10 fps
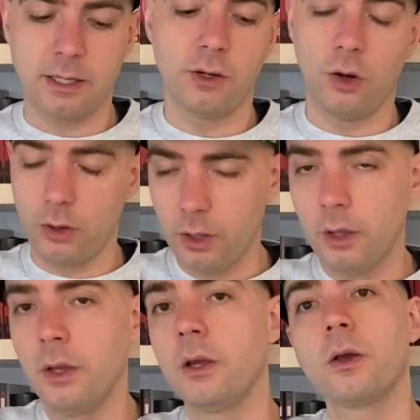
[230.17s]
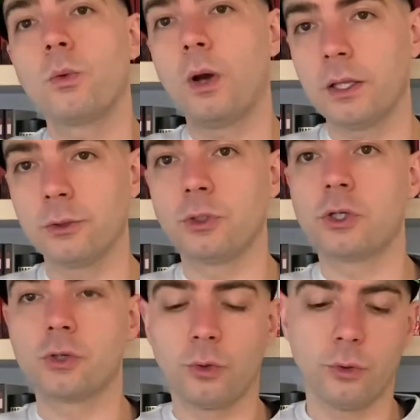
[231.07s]
No, quando ci
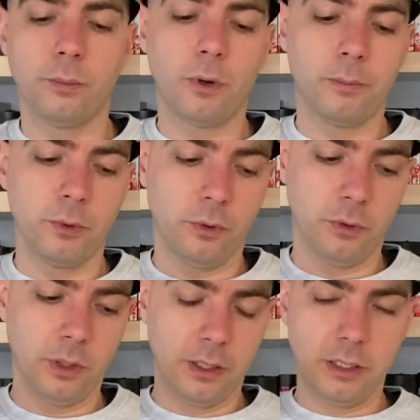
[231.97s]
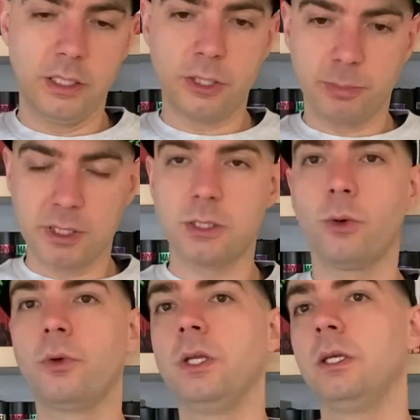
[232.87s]
sono proprio gli
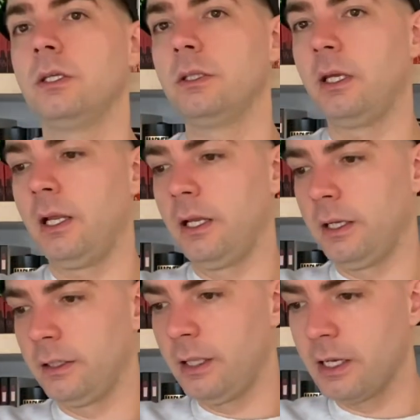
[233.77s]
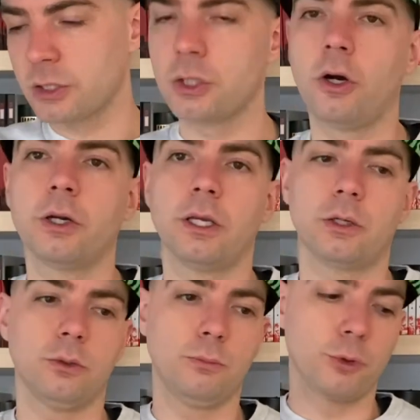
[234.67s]
spezzoni de- della storia
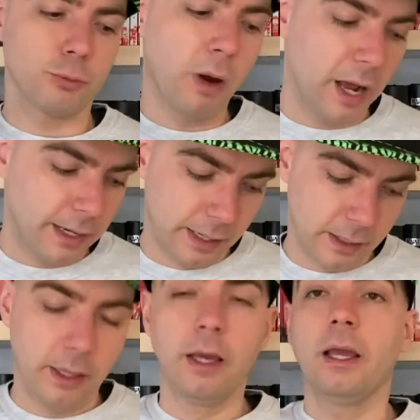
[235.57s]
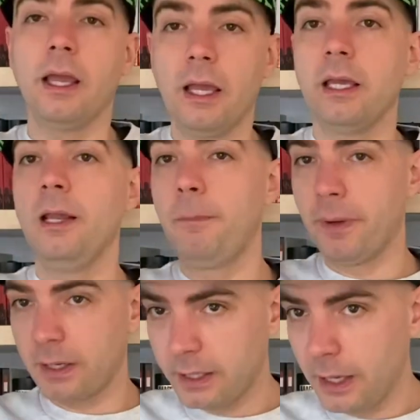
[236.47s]
con Bruce Banner e il
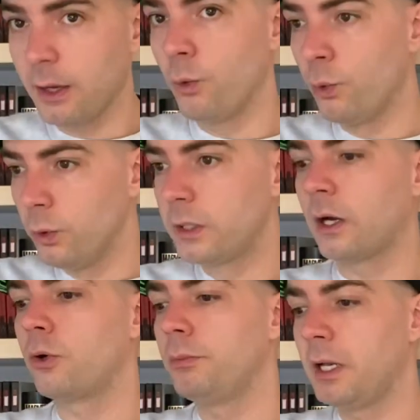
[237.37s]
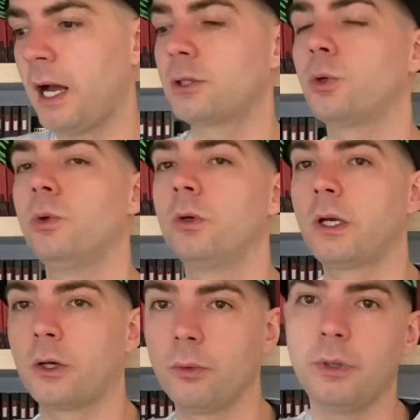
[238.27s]
perché Hulk ha combinato quello che
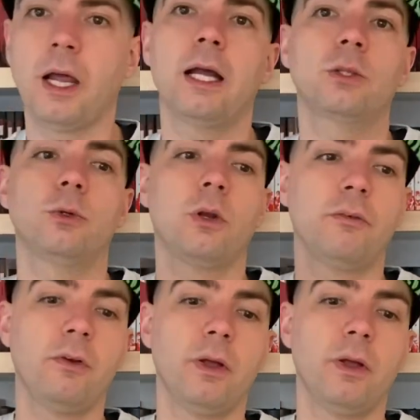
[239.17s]
ha combinato e non aveva